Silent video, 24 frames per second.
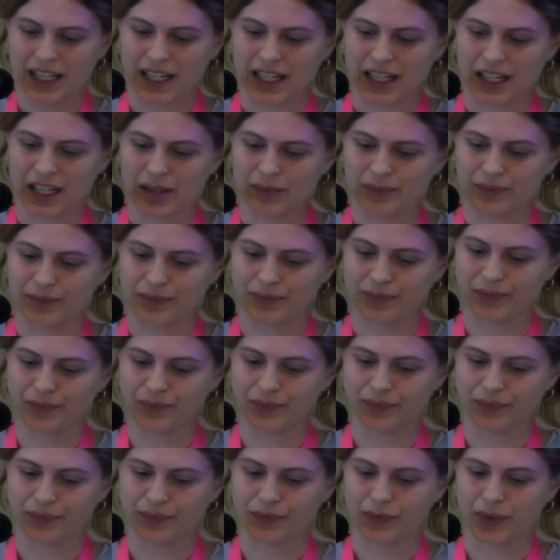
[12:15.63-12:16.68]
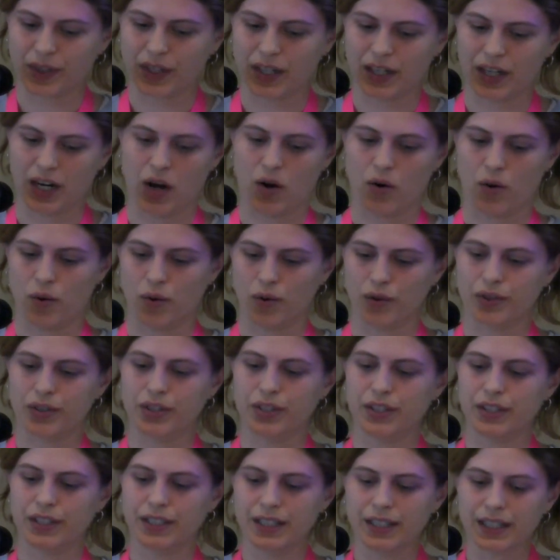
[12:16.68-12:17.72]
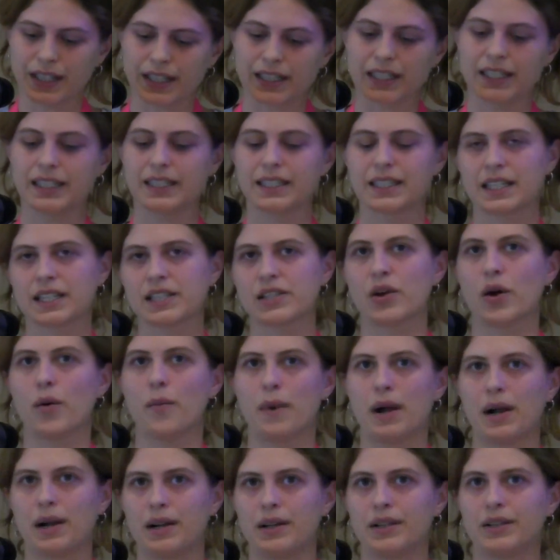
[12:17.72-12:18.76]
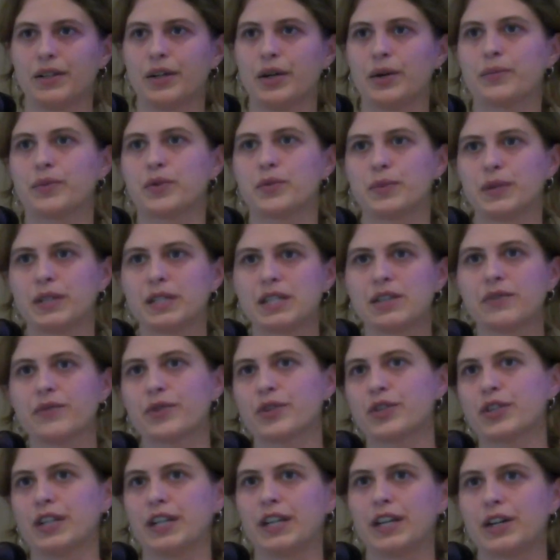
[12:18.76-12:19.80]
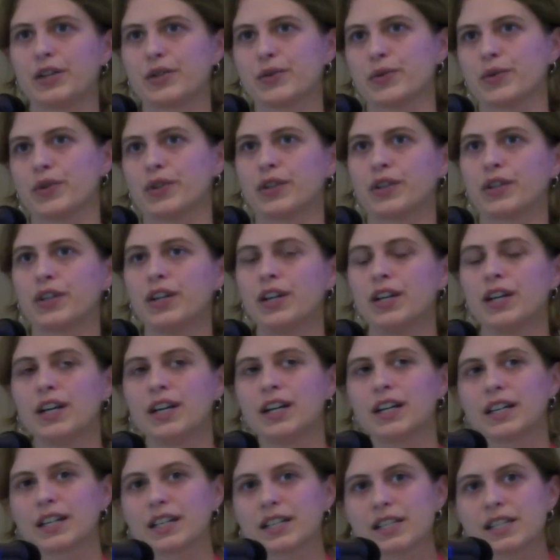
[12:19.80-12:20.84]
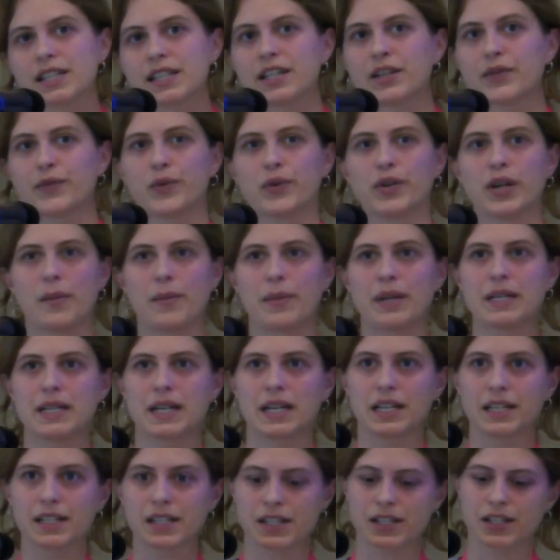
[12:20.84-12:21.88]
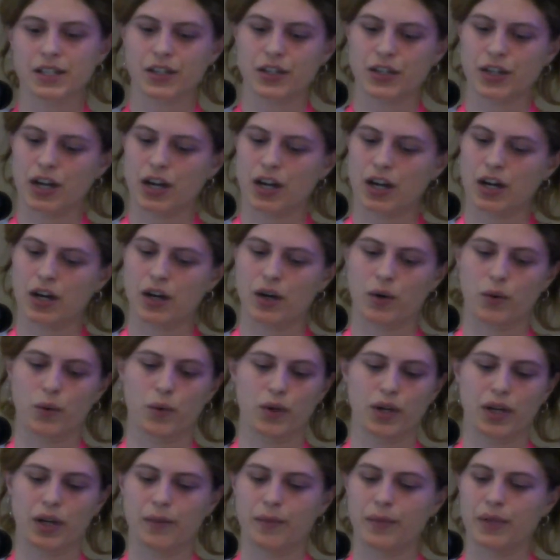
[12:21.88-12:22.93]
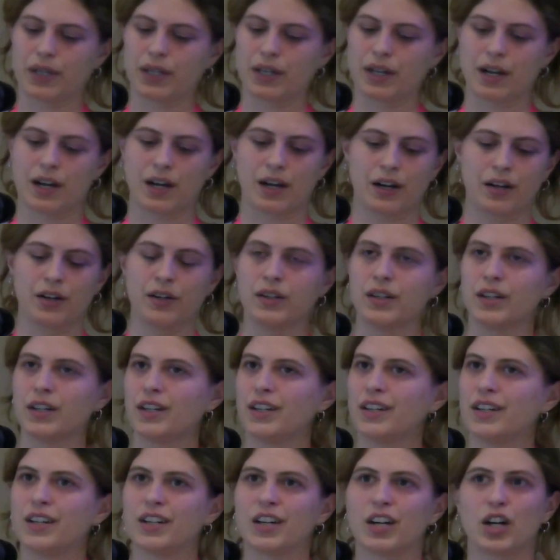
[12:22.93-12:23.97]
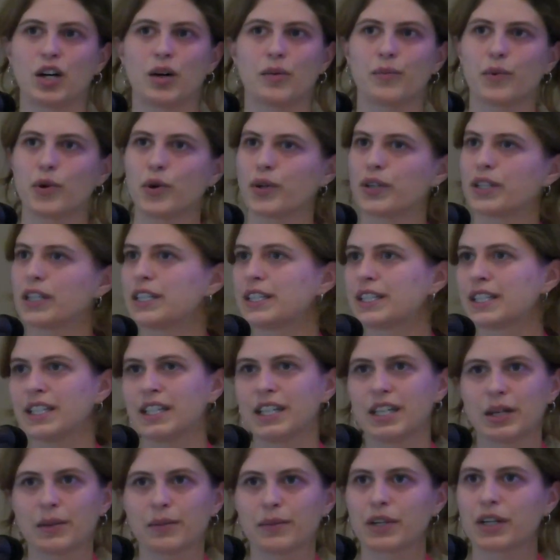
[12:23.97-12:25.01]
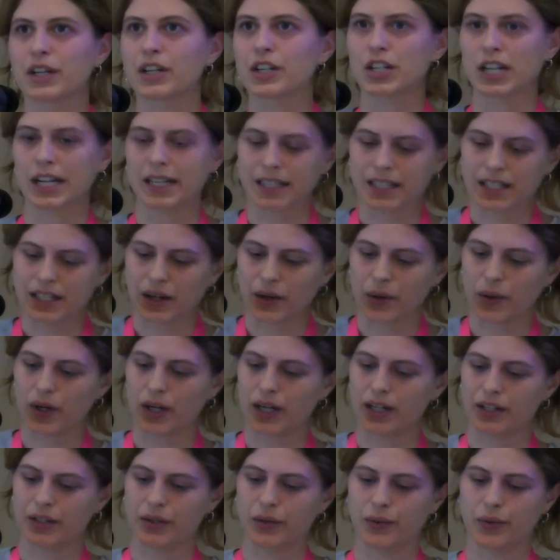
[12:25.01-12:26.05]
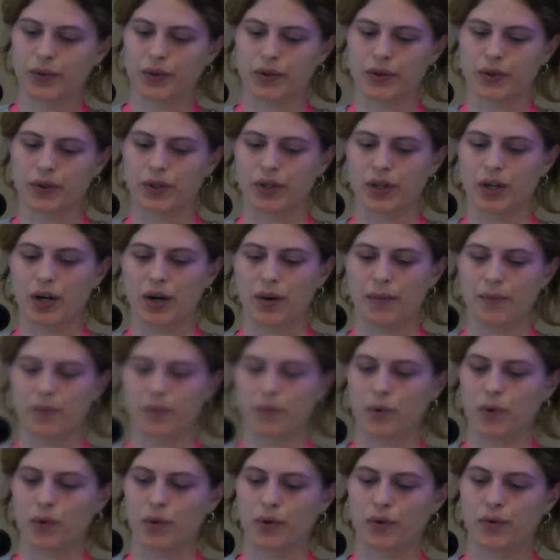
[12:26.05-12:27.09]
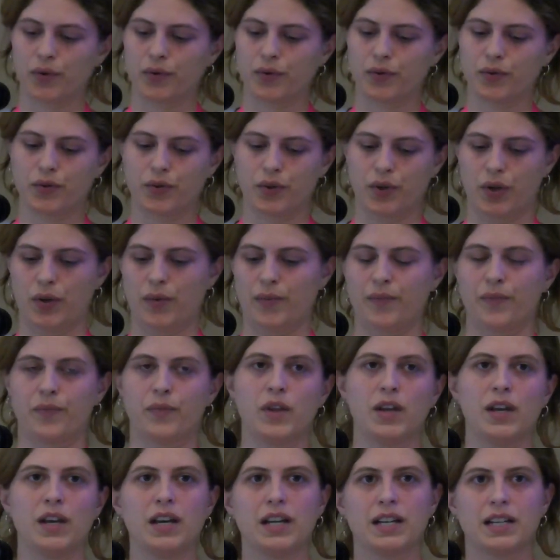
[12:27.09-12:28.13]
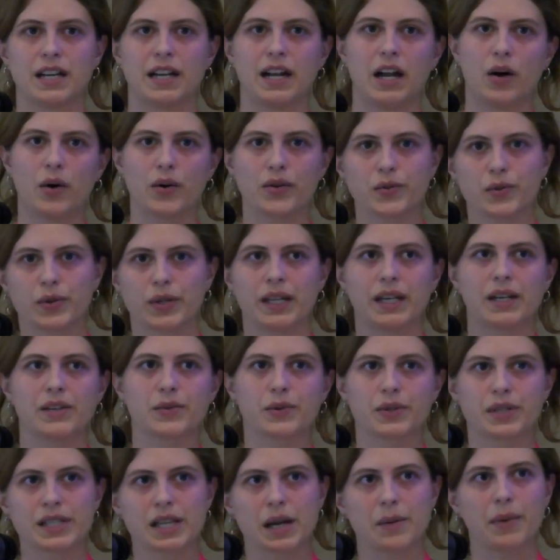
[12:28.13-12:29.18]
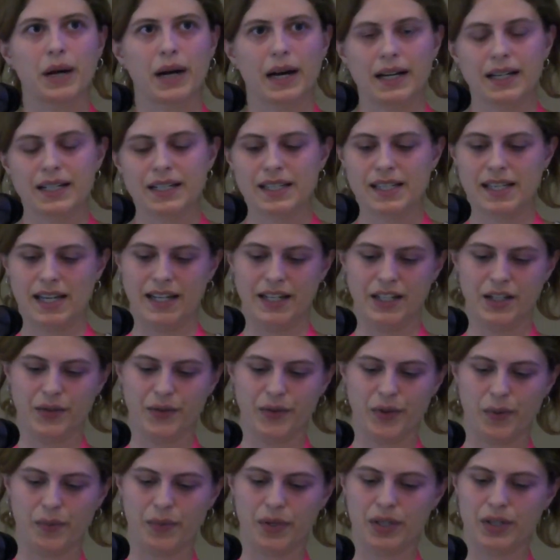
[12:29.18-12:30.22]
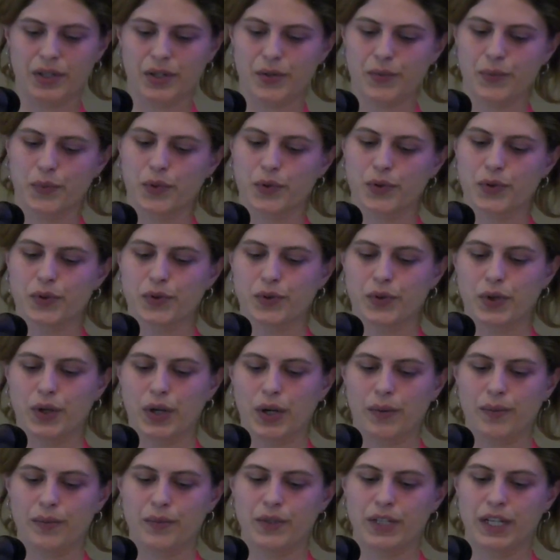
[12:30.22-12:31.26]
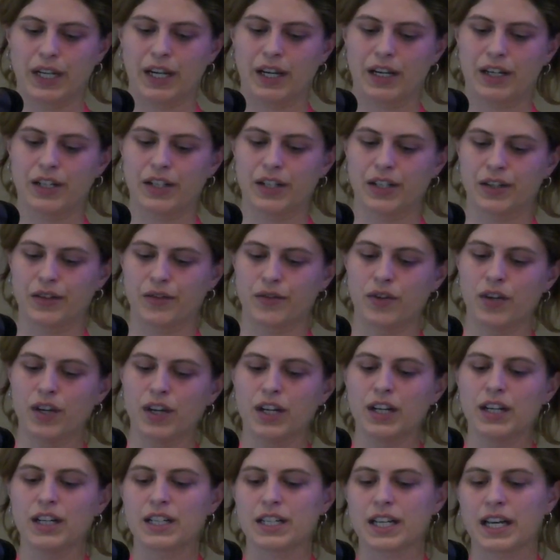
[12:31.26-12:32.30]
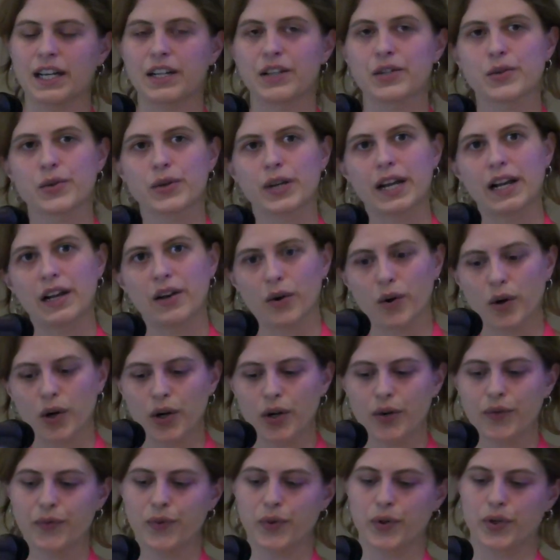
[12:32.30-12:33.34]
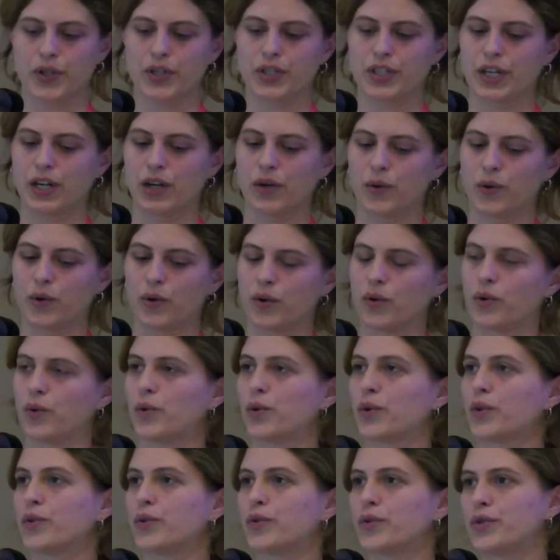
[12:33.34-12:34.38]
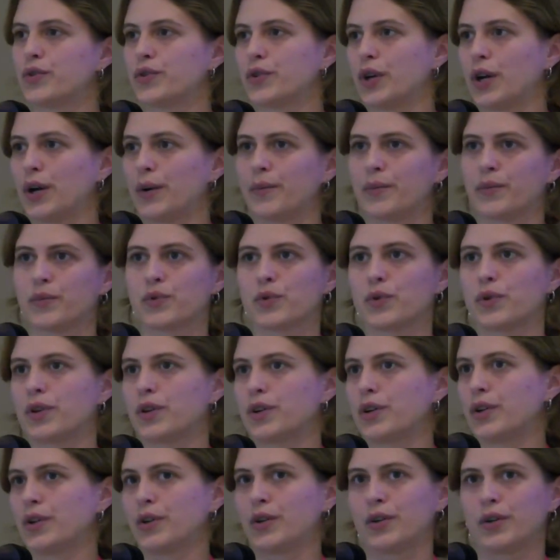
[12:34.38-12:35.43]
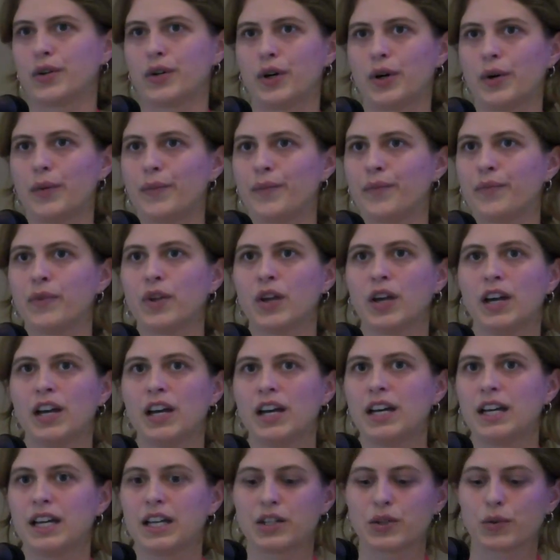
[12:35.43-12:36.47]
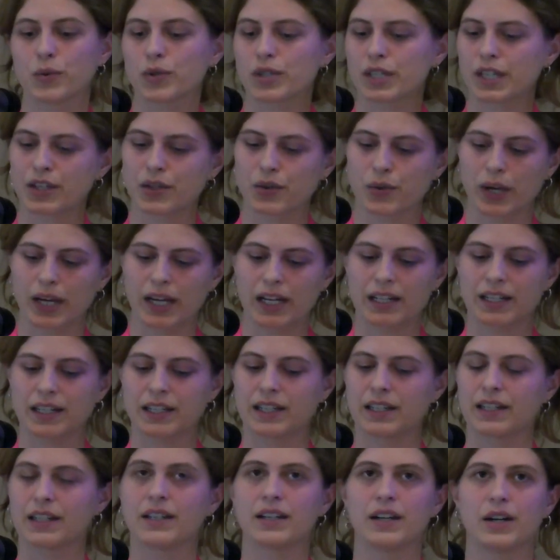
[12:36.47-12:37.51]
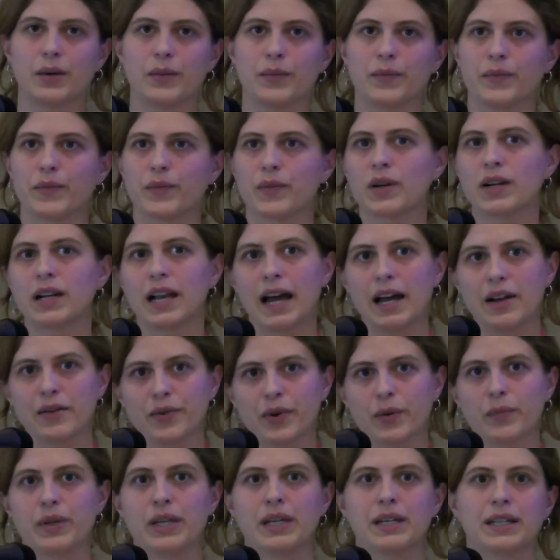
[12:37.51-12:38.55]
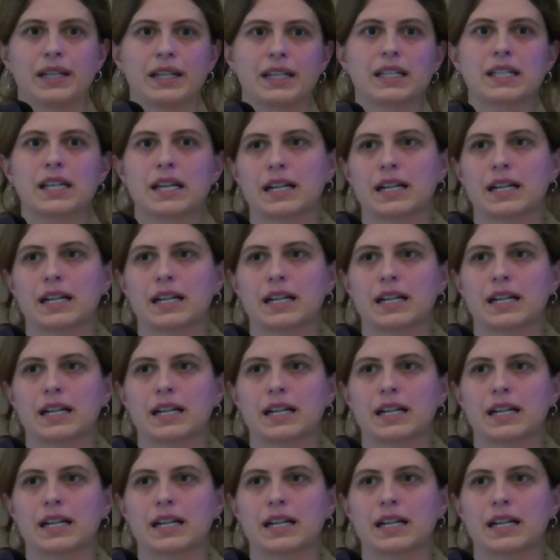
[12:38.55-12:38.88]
Ähm, genau, und hierin liegt jetzt nochmal ähm, spezifisch eher so ein christlich-fundamentalistischer oder mit einer ähm, göttlich gegebenen Geschlechterordnung ähm, und ähm, dann auch so eher so dieser Bereich des Antifeminismus, ähm, der in traditionelle Rollenvorstellungen und ähm, so eine ähm, heterosexuelle Kleinfamilie geht.